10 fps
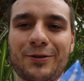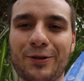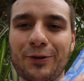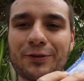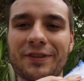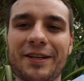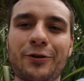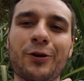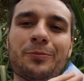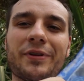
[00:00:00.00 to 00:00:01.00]
d'eau quand on est
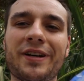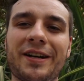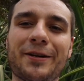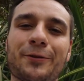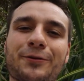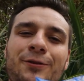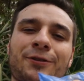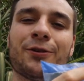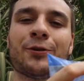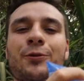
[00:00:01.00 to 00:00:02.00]
européen et quand
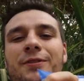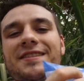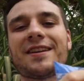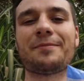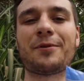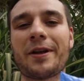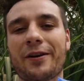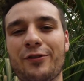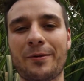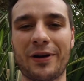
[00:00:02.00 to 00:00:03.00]
on rencontre ça la
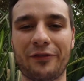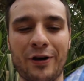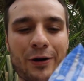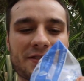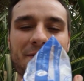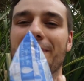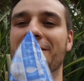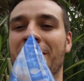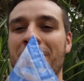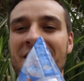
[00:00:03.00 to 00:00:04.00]
première fois, parfois on ne sait pas
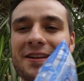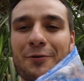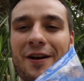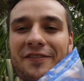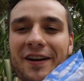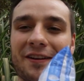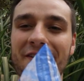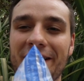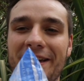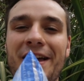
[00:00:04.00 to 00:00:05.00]
très bien quoi faire
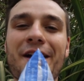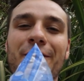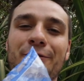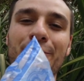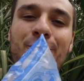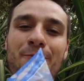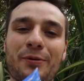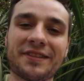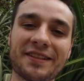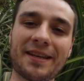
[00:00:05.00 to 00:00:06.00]
avec. Du coup,
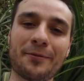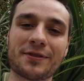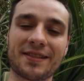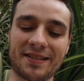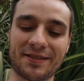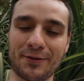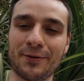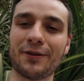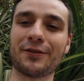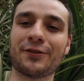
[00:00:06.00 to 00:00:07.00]
petite
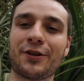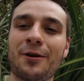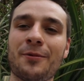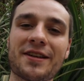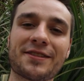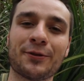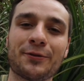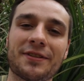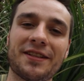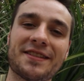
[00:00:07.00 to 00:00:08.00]
démonstration de comment est-ce qu'on
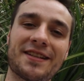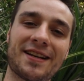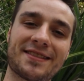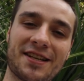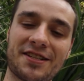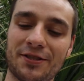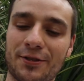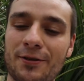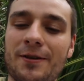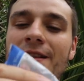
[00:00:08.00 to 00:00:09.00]
utilise un sachet
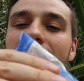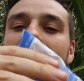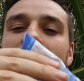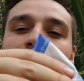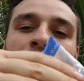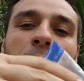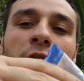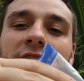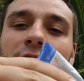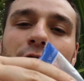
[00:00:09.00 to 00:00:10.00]
d'eau. Vous
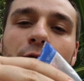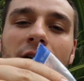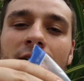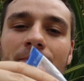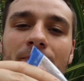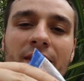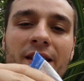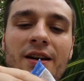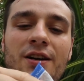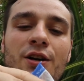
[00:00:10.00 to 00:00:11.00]
prenez le coin,
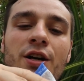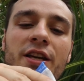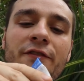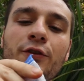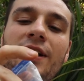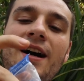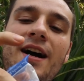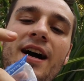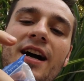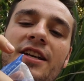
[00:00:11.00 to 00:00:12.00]
il
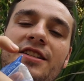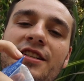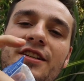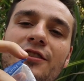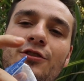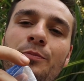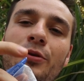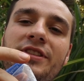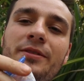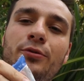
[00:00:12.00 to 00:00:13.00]
faudra arracher le
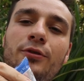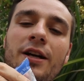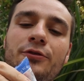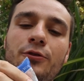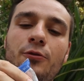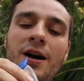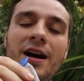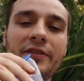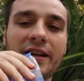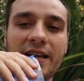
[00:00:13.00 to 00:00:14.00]
petit bout là du coin
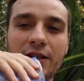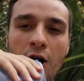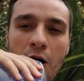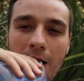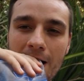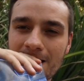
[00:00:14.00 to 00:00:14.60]
avec les dents.